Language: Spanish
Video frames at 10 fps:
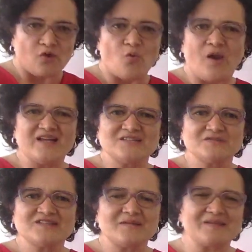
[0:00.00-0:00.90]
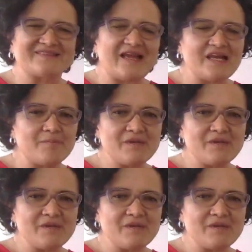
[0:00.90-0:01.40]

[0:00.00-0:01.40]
¿Cuál es nuestra materia